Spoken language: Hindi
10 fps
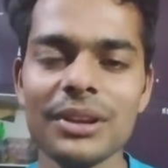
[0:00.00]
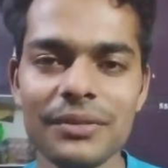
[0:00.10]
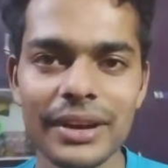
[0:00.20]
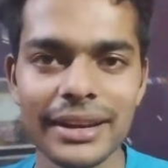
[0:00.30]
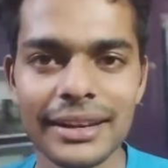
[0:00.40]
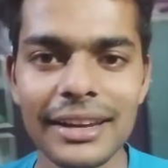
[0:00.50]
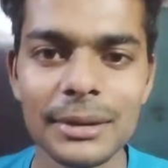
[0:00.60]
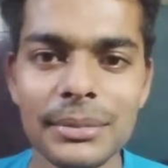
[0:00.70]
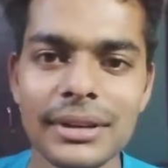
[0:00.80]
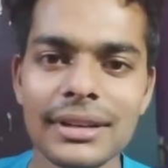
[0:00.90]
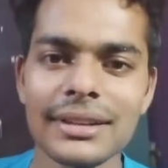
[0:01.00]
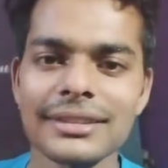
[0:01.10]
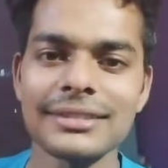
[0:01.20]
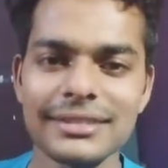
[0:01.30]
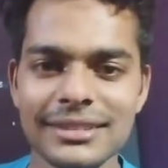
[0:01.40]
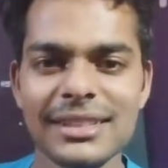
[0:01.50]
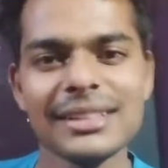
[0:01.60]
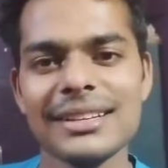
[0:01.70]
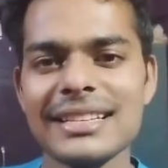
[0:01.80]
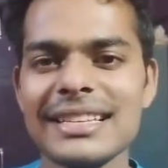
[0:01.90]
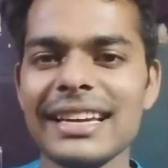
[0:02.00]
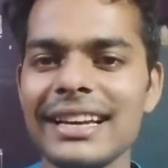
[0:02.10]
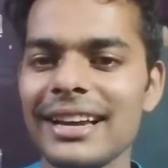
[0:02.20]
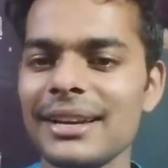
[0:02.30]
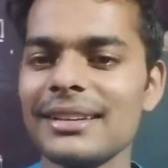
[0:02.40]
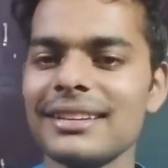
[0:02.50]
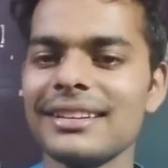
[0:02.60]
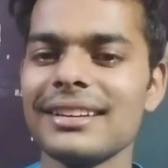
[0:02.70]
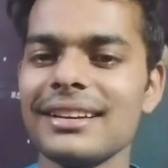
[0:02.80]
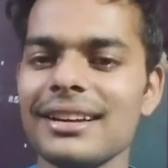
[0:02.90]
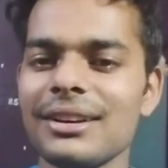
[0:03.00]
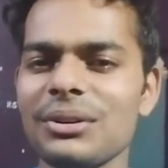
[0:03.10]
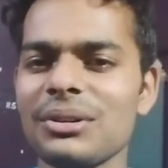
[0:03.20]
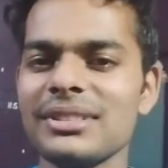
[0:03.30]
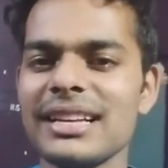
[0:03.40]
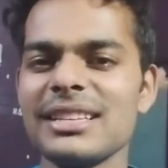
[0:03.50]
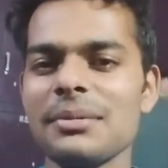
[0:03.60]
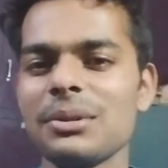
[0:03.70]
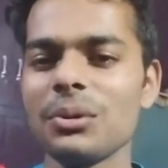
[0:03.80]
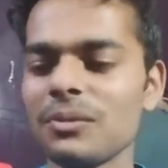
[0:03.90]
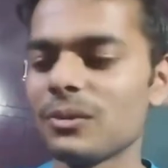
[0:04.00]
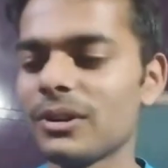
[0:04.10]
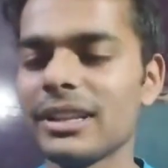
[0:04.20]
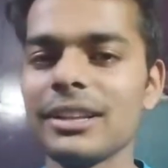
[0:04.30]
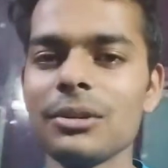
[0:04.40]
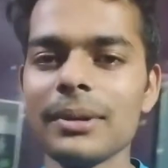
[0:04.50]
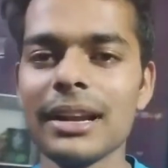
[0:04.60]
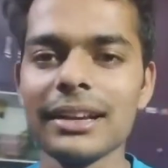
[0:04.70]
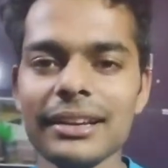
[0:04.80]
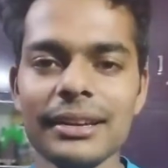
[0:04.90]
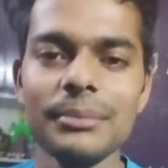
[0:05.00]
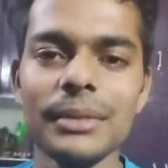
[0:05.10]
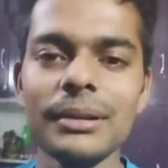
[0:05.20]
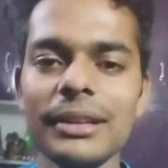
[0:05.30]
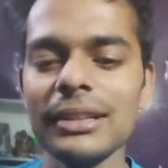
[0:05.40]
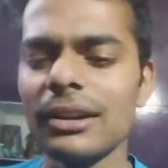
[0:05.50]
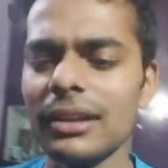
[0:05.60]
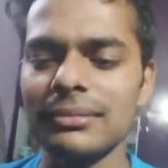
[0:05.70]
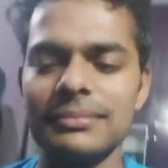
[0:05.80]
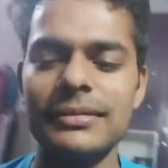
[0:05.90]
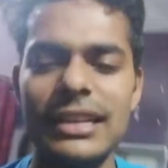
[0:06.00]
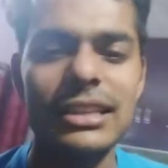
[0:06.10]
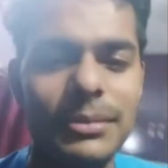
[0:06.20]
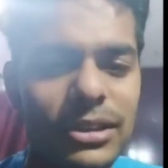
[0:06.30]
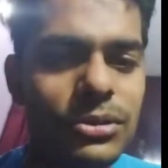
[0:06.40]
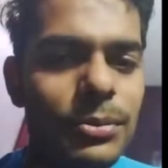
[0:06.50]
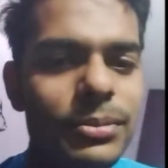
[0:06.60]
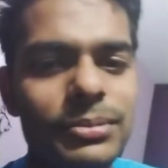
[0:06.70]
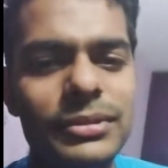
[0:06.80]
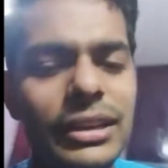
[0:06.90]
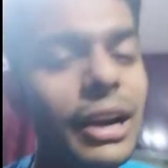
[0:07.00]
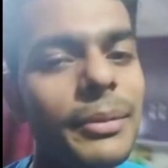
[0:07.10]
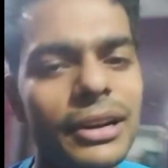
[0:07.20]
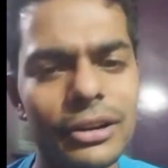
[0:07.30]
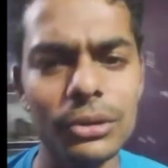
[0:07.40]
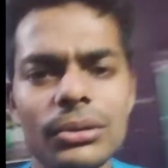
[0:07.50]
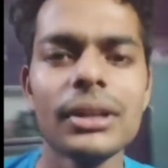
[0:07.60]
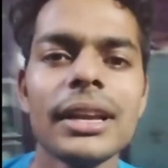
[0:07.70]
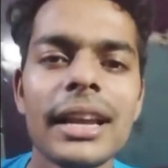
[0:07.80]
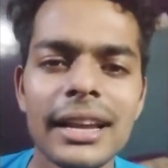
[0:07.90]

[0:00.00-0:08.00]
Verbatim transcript: जो कि फाइनली अब सीख गए जैसे भी तोड़ फोड़ के दे दो बना के मतलब कि जैसा भी इसको गड़बड़ कर दो